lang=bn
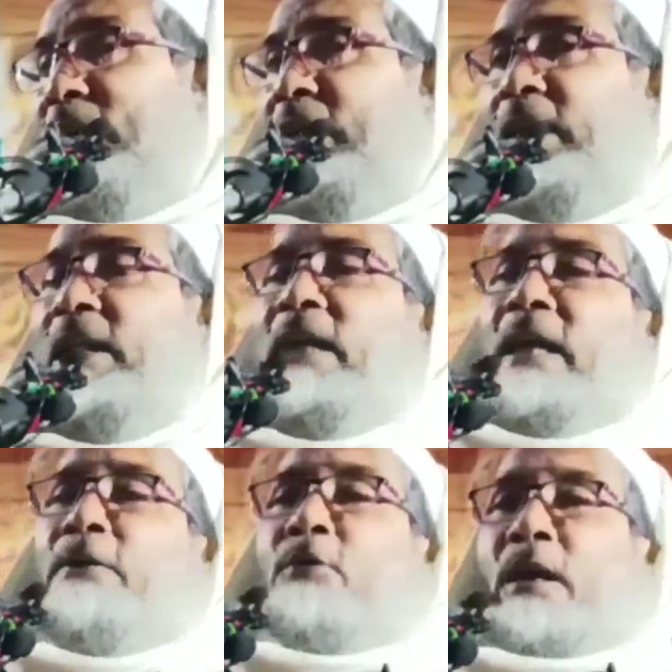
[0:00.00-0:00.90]
আমাকে
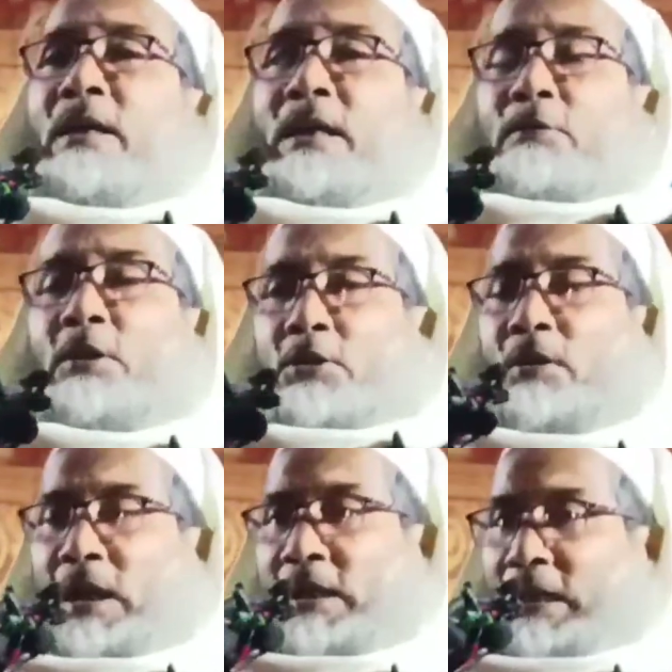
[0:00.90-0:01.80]
এ টলায় গিয়ে ওই
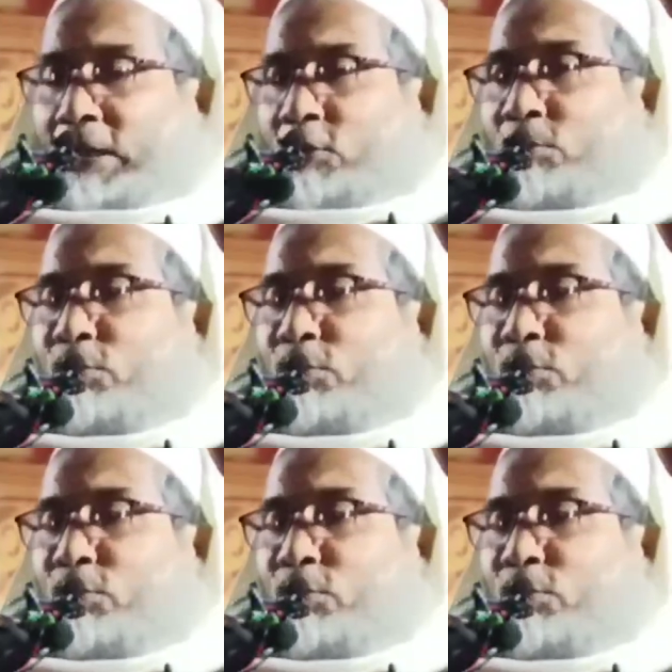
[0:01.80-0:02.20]
টলায় গিয়ে কিছু